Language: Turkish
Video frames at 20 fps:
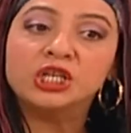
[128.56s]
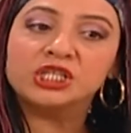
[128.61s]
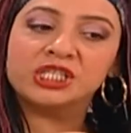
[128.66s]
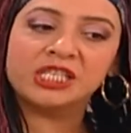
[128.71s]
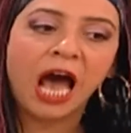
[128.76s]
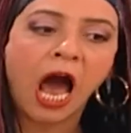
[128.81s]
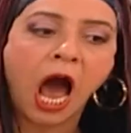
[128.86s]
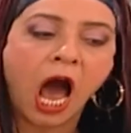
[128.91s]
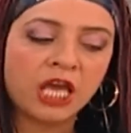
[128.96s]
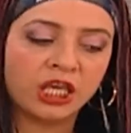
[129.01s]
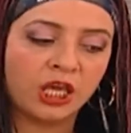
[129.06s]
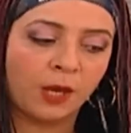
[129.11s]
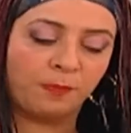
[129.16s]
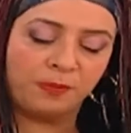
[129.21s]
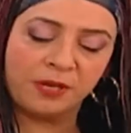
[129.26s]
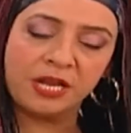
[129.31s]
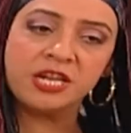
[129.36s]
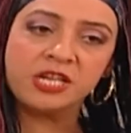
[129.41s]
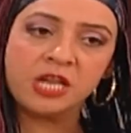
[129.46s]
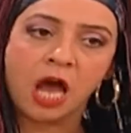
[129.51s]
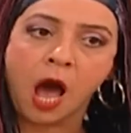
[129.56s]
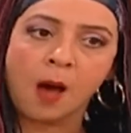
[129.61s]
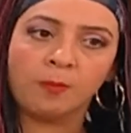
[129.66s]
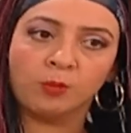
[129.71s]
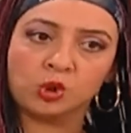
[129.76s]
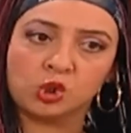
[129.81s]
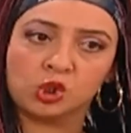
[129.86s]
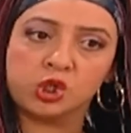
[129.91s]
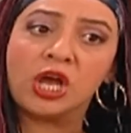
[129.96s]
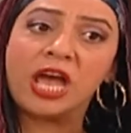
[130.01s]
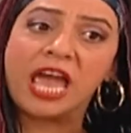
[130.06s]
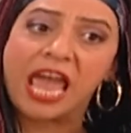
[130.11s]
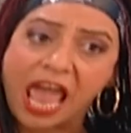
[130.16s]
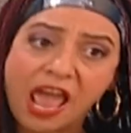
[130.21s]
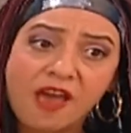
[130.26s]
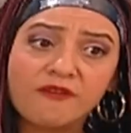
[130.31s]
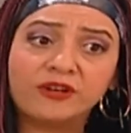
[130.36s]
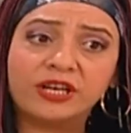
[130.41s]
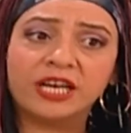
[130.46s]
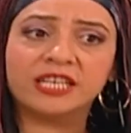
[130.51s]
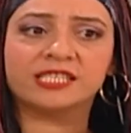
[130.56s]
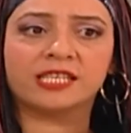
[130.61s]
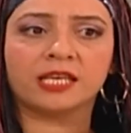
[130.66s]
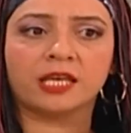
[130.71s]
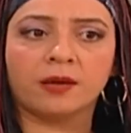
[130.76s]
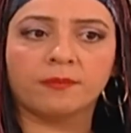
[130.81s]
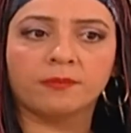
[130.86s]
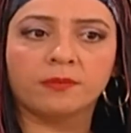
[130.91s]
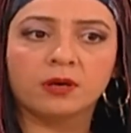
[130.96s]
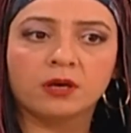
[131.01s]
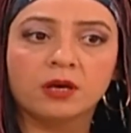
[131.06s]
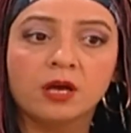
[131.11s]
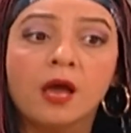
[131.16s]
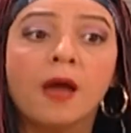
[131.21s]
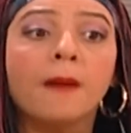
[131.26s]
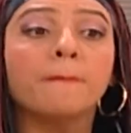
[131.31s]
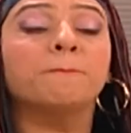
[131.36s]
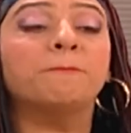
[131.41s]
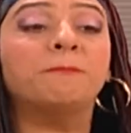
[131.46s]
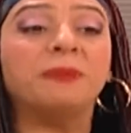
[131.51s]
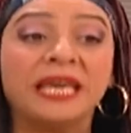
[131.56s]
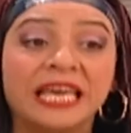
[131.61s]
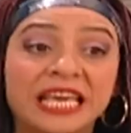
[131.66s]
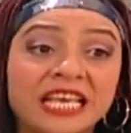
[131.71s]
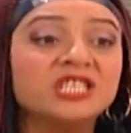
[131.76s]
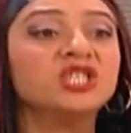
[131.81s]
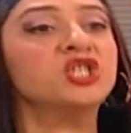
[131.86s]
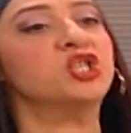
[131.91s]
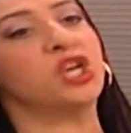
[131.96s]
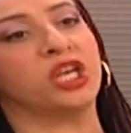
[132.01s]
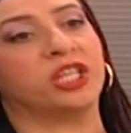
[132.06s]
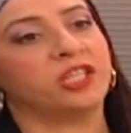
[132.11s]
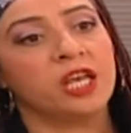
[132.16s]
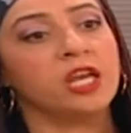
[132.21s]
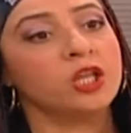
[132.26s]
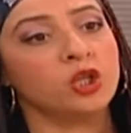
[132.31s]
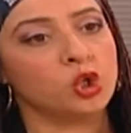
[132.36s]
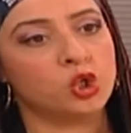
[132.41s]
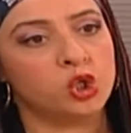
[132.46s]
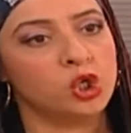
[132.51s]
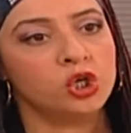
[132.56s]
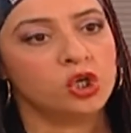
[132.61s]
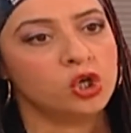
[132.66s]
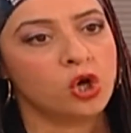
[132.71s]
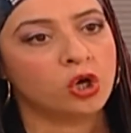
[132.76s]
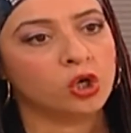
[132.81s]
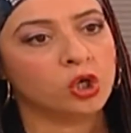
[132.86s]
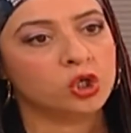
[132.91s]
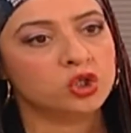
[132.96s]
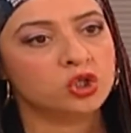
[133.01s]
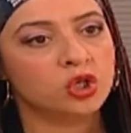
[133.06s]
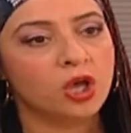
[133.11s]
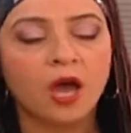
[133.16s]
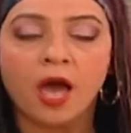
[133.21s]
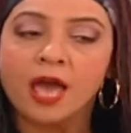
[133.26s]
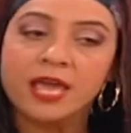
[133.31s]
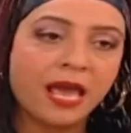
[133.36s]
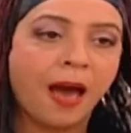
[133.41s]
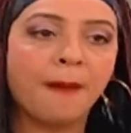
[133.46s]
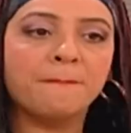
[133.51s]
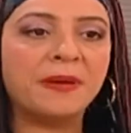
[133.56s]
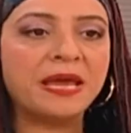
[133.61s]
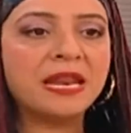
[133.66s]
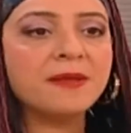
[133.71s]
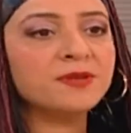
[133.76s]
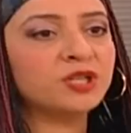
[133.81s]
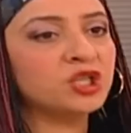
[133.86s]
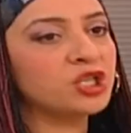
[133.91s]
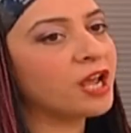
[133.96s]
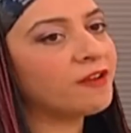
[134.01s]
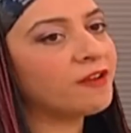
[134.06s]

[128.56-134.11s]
sahipli, namuslu ev kızıyım. Biz ciddi düşünüyoruz. Ya benim için